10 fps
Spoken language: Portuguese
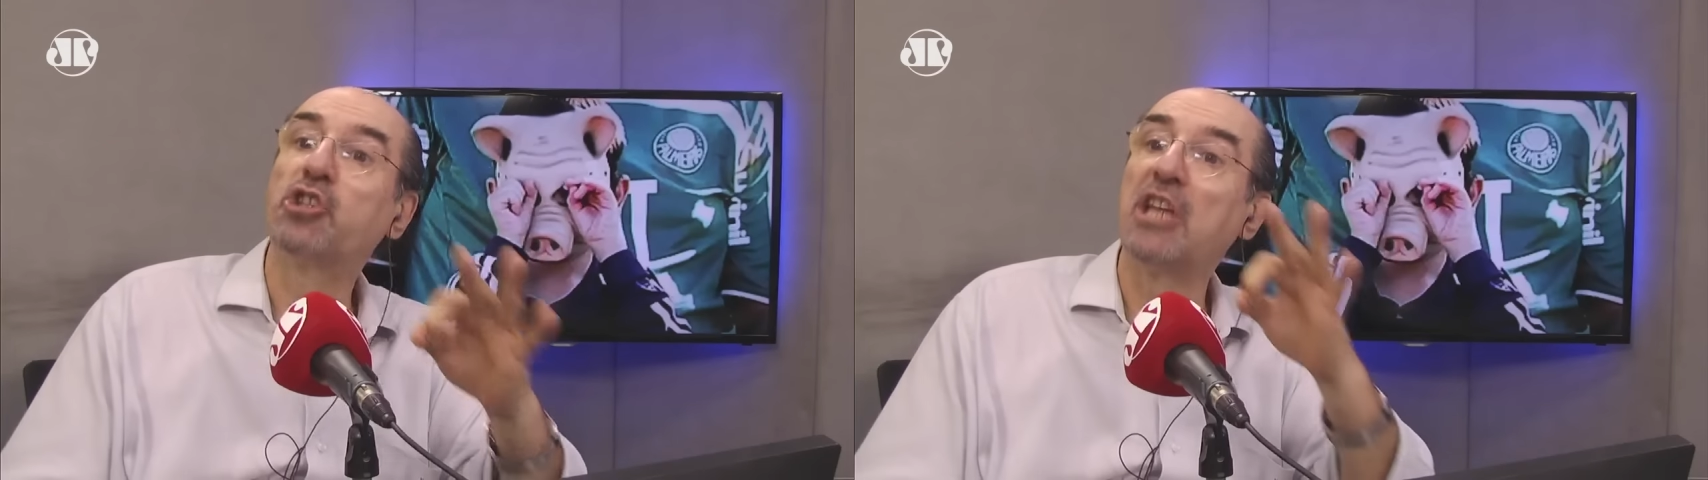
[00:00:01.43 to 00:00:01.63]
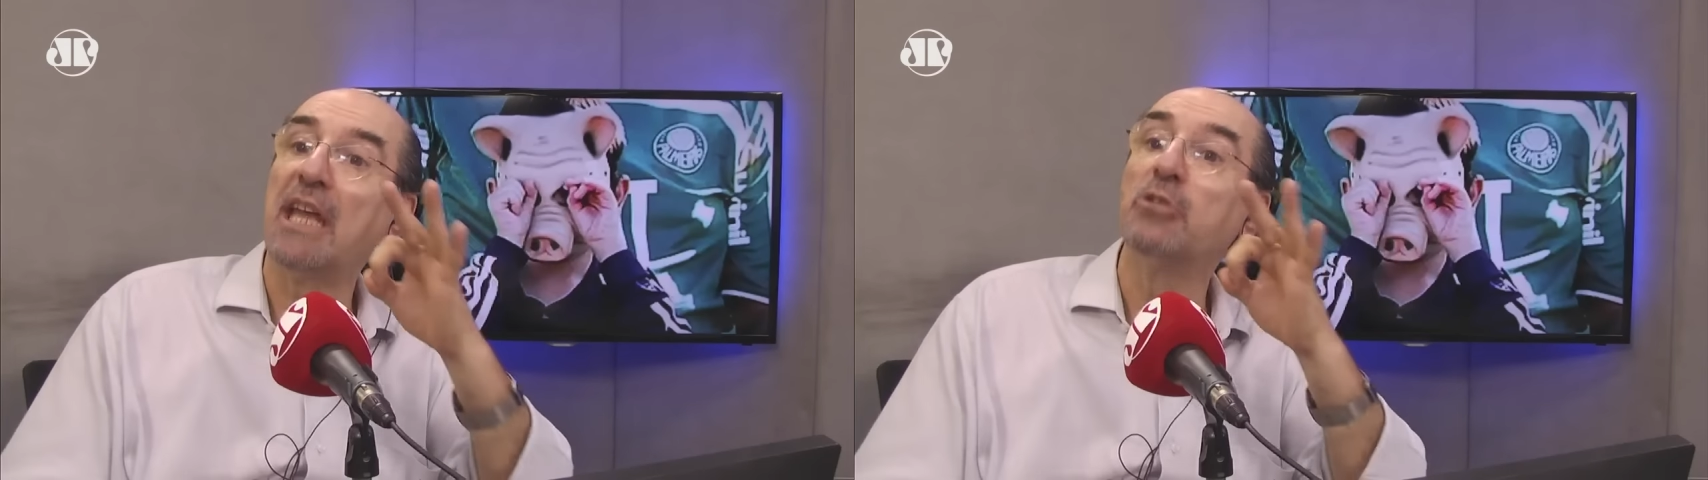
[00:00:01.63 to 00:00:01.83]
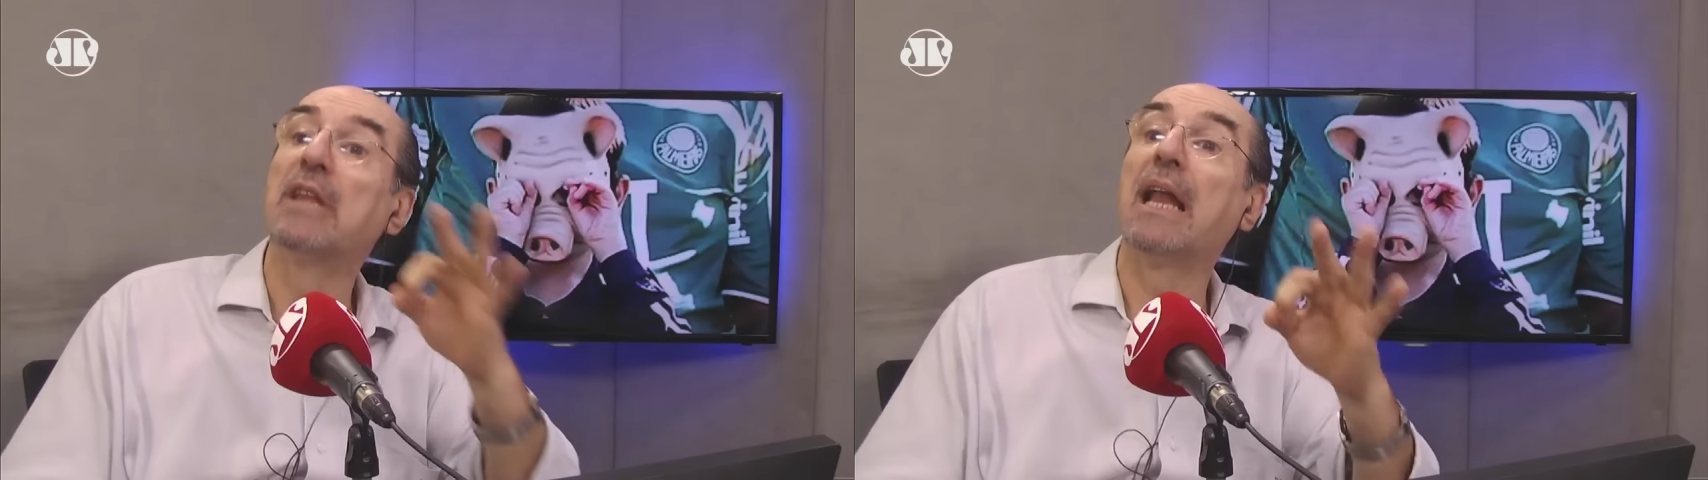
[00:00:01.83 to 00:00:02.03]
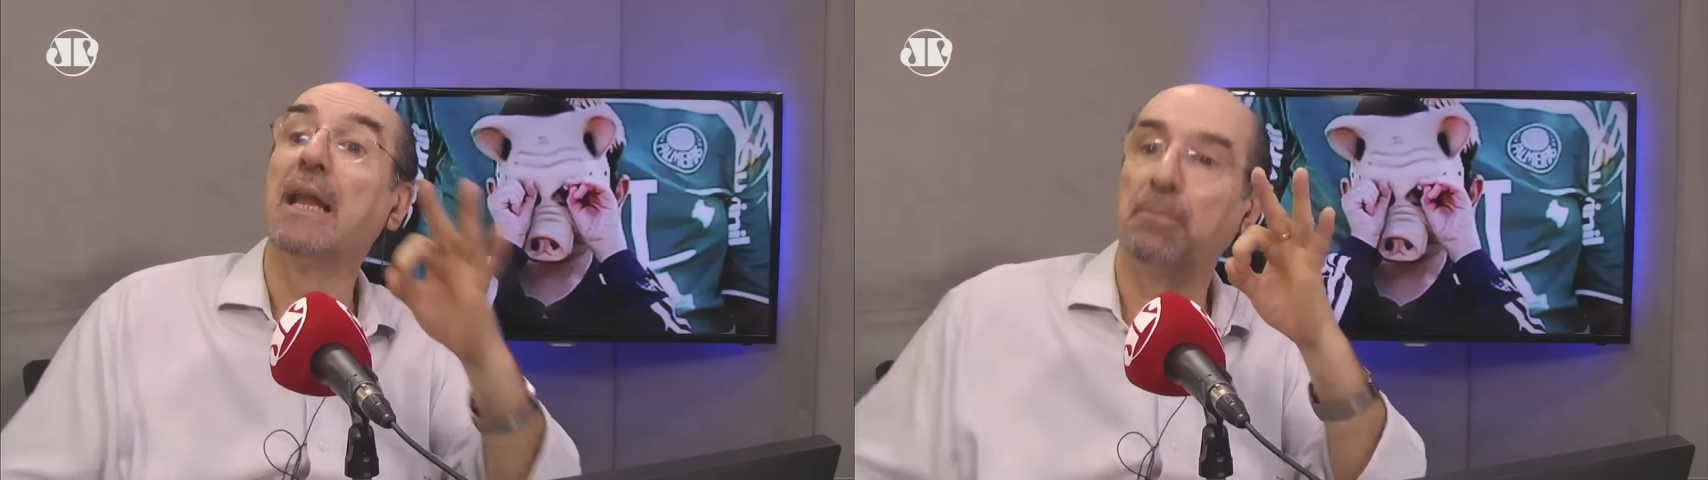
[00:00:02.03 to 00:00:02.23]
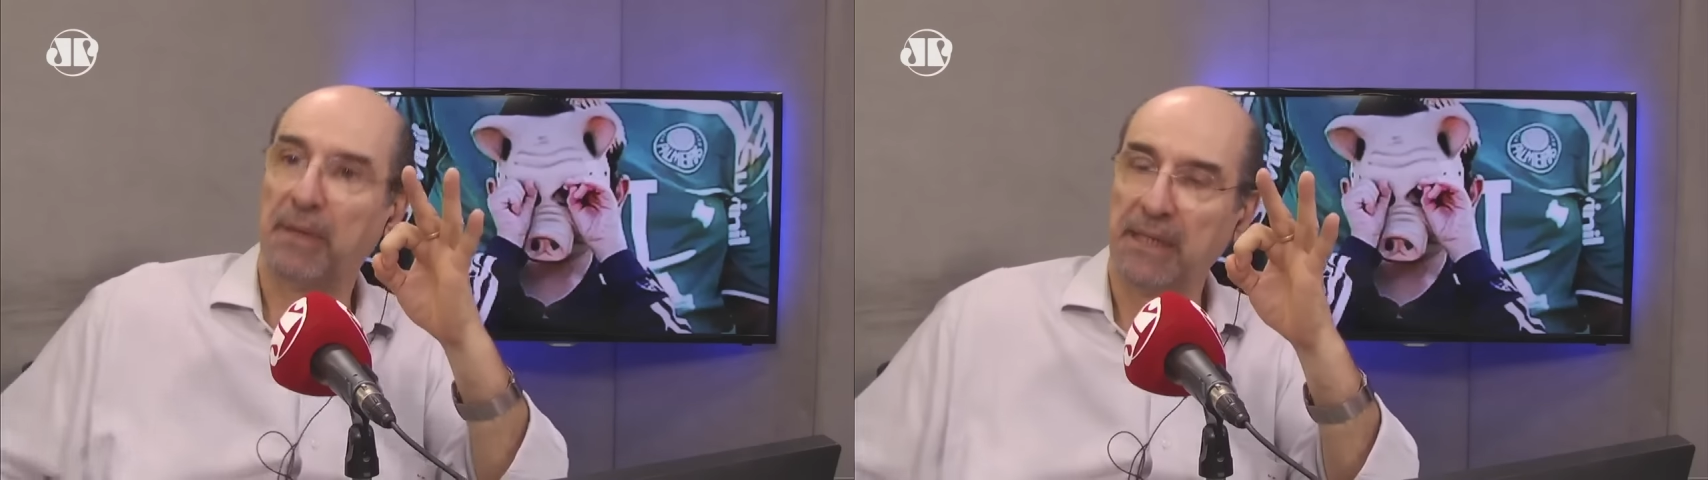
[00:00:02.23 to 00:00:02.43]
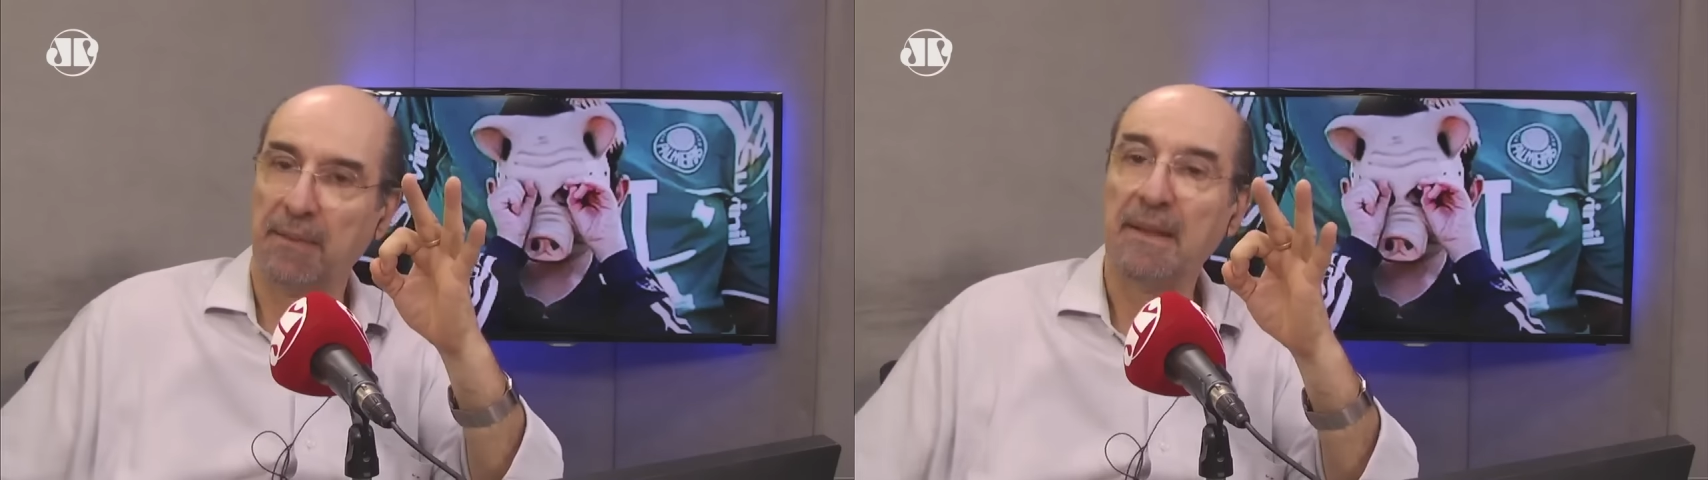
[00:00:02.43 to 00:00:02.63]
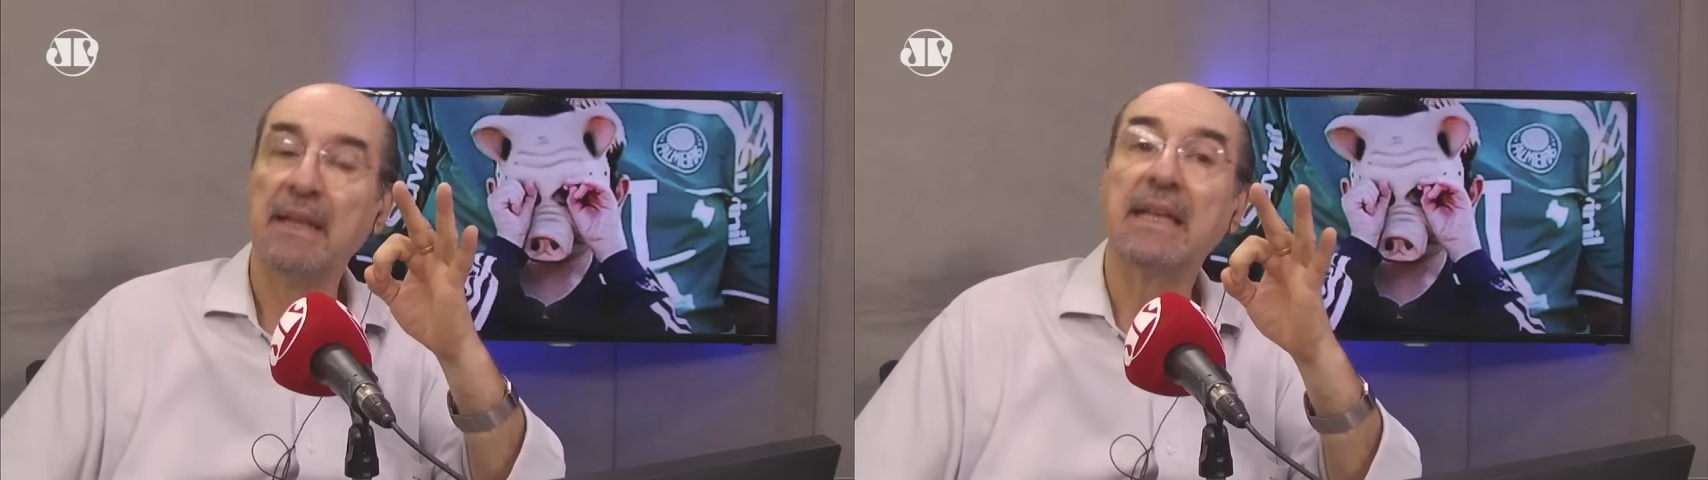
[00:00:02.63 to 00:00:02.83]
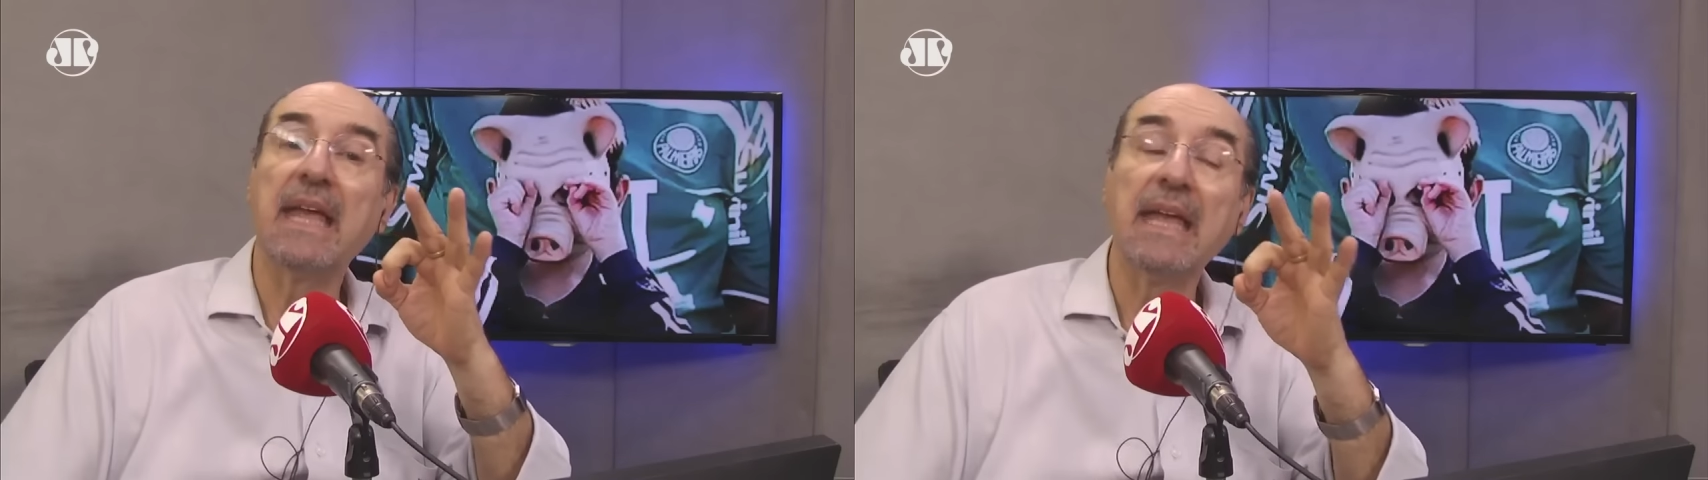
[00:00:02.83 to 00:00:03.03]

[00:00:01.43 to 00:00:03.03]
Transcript: o gênio da é lâmpada?